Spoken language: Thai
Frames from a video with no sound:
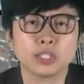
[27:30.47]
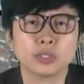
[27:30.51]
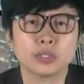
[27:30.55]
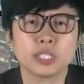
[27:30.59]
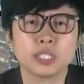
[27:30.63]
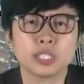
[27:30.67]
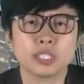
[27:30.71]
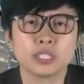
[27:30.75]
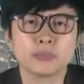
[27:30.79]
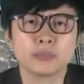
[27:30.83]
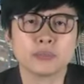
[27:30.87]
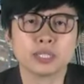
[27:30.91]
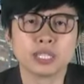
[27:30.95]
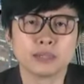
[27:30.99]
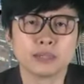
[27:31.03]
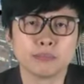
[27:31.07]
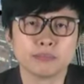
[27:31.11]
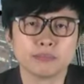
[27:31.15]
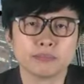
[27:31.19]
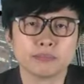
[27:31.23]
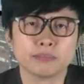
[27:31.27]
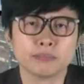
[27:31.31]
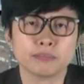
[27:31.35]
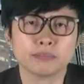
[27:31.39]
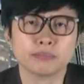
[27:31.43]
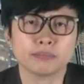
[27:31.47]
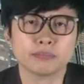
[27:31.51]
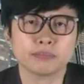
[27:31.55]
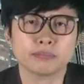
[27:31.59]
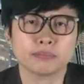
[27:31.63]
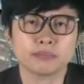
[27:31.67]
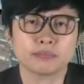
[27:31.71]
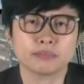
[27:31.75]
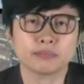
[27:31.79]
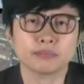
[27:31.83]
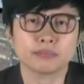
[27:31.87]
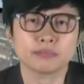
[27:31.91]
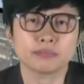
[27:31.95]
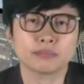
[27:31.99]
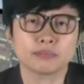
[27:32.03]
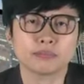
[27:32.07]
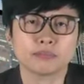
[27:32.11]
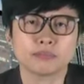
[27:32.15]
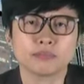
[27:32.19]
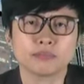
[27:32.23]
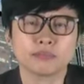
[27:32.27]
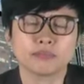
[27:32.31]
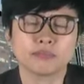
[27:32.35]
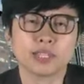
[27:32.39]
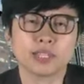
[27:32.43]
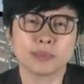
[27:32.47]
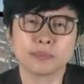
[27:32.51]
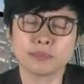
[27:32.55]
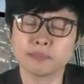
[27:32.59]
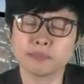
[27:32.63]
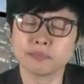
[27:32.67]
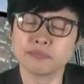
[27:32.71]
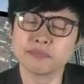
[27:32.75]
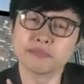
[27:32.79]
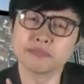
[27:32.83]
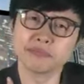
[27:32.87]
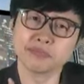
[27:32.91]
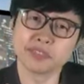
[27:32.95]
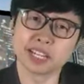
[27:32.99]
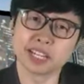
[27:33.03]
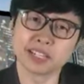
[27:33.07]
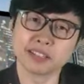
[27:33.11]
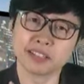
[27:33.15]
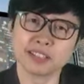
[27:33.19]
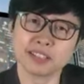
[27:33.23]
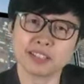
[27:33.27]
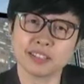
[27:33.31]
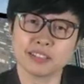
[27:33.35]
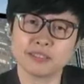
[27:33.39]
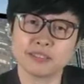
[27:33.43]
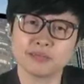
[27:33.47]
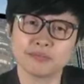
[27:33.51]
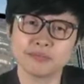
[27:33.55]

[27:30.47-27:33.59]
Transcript: DOD ยังไม่ได้ยังยัง